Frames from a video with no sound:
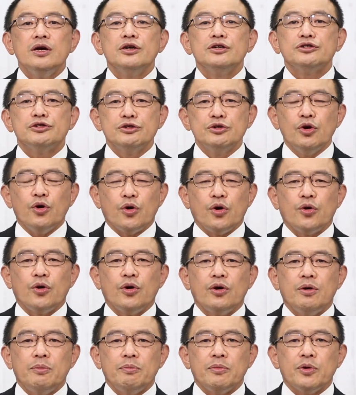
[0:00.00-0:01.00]
主の
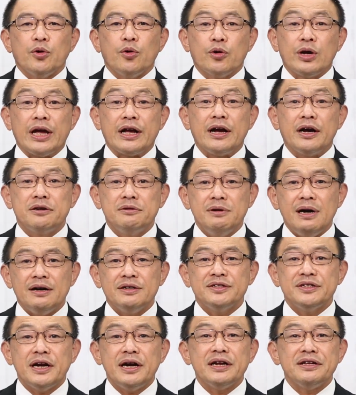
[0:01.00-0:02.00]
ご計画
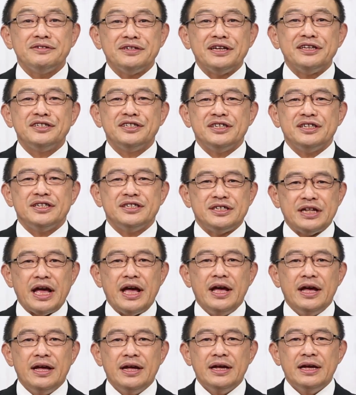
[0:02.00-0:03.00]
はさらに前進し
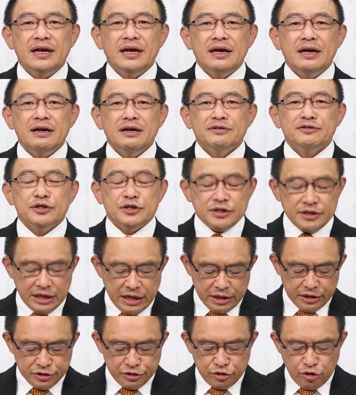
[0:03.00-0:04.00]
てそし
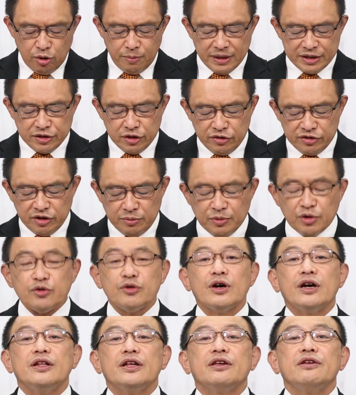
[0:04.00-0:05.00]
て主を待ち望むこ
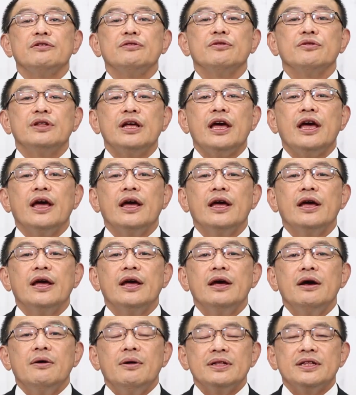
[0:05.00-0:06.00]
とができるので
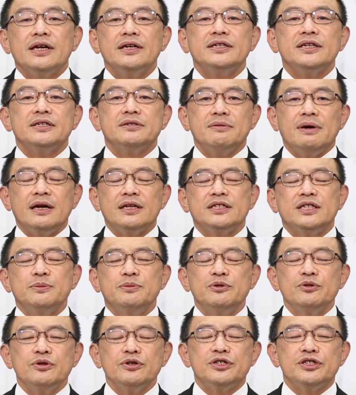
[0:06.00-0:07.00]
私たちは自
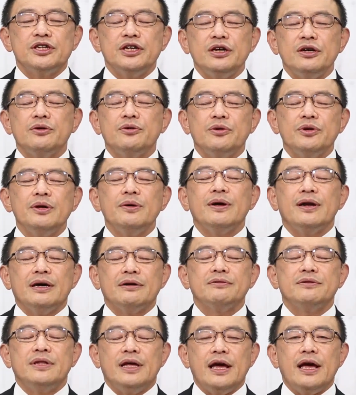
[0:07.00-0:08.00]
分の信仰ではな
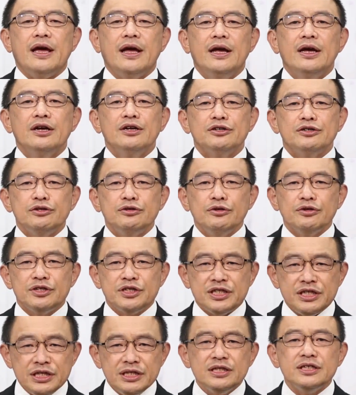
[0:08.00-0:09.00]
くて主の
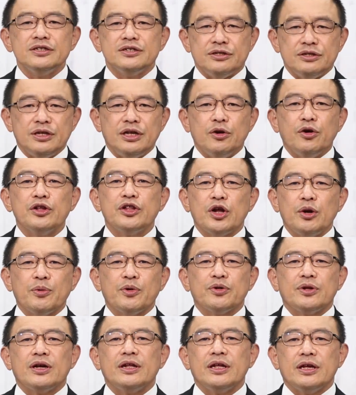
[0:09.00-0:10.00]
真実により頼む
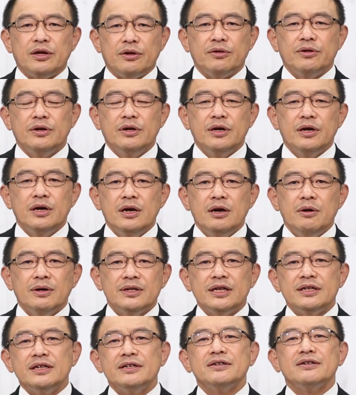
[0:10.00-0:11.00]
ことができる
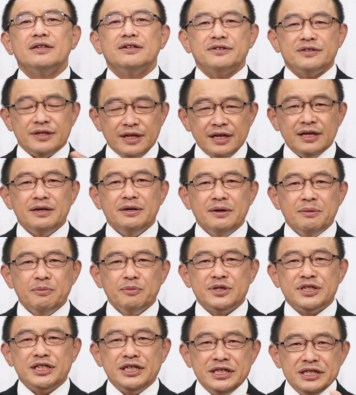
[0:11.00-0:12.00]
私たちはですね
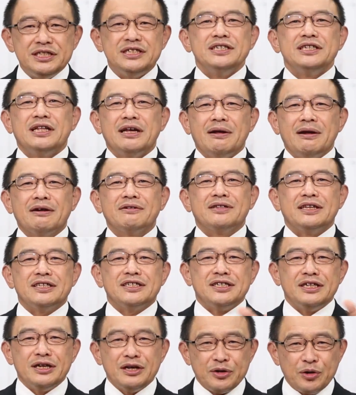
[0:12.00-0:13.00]
信心ではなくて
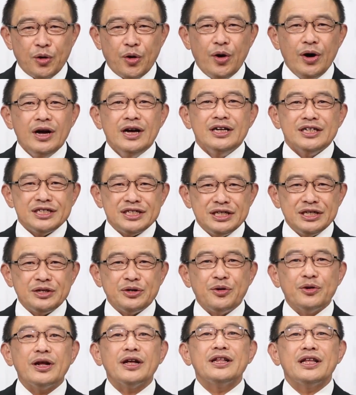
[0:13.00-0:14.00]
信仰信
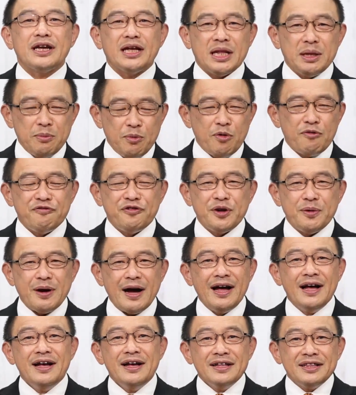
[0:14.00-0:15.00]
仰なんだけどもそれ
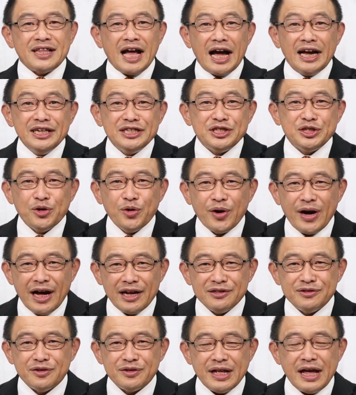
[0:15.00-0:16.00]
は対象が
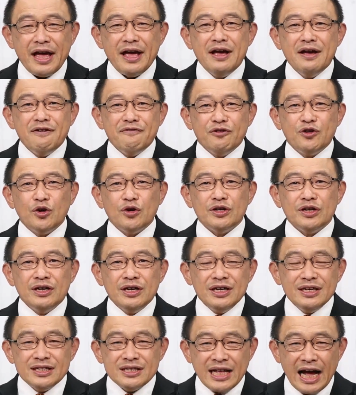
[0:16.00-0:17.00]
あるのでその
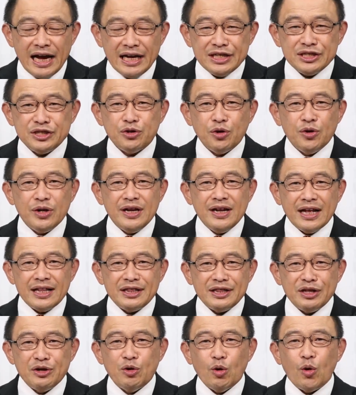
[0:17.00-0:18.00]
対象に
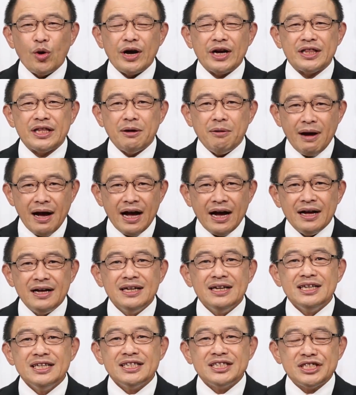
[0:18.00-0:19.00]
なっているお方は
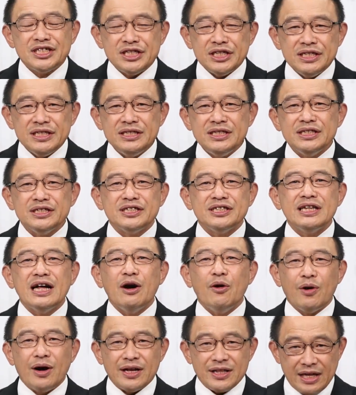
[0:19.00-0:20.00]
真実
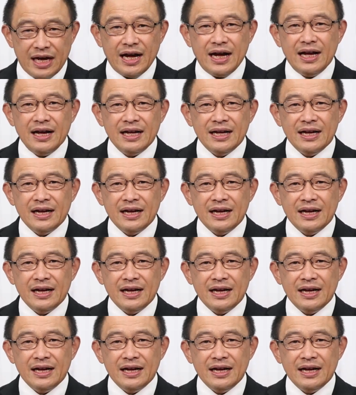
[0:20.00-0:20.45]
なお方